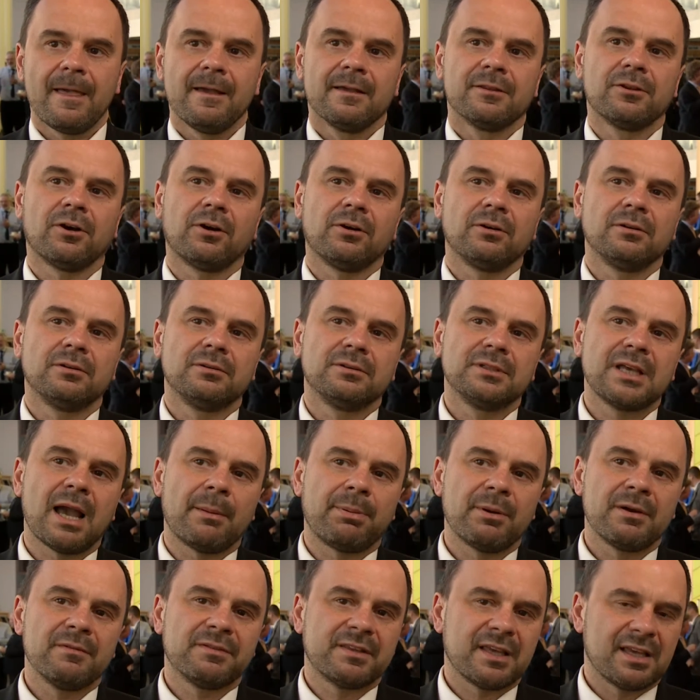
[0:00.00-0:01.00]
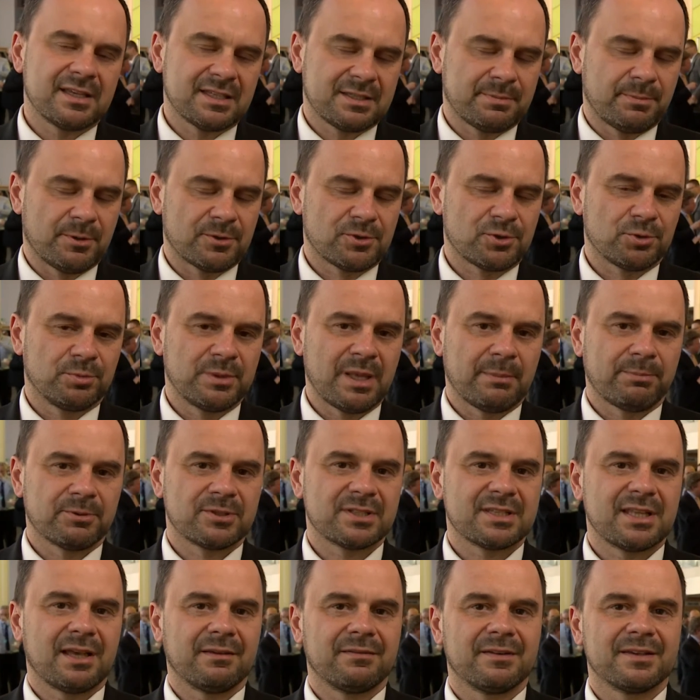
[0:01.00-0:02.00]
No, ja powiem w ten sposób. Na
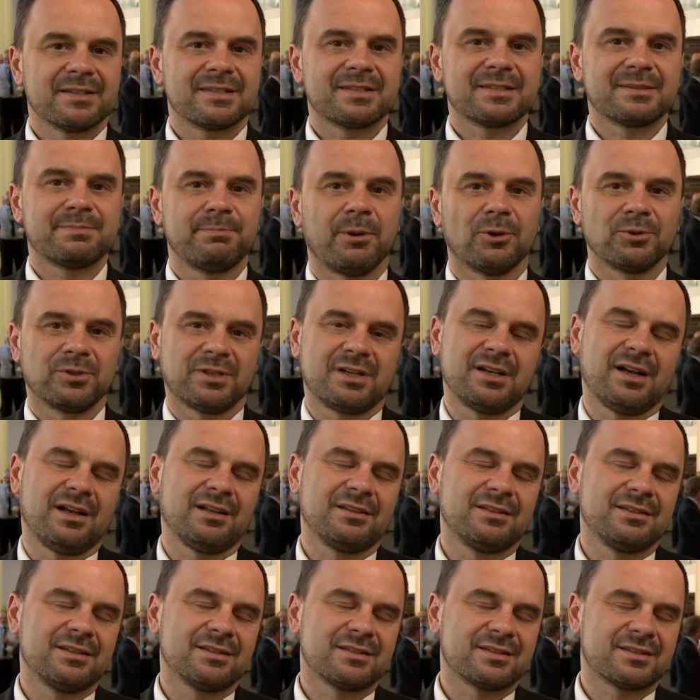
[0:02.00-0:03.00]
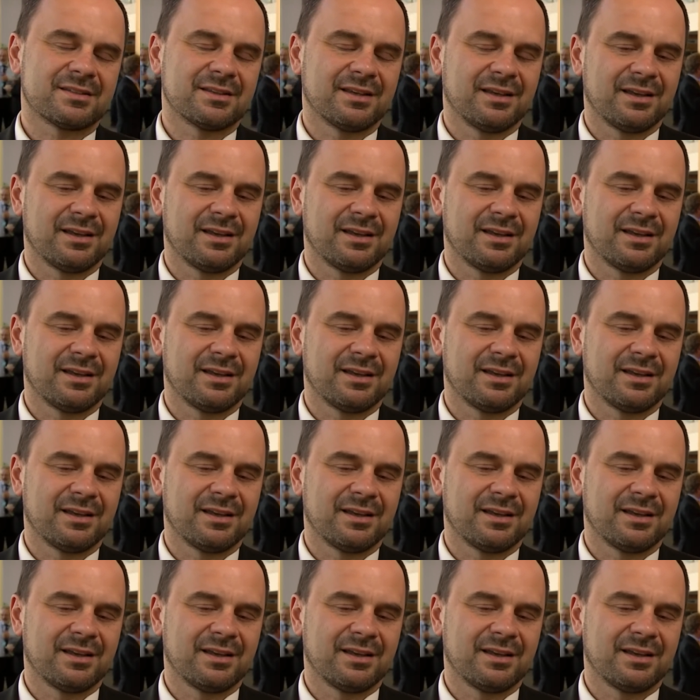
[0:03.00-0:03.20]
podstawie spotkań z,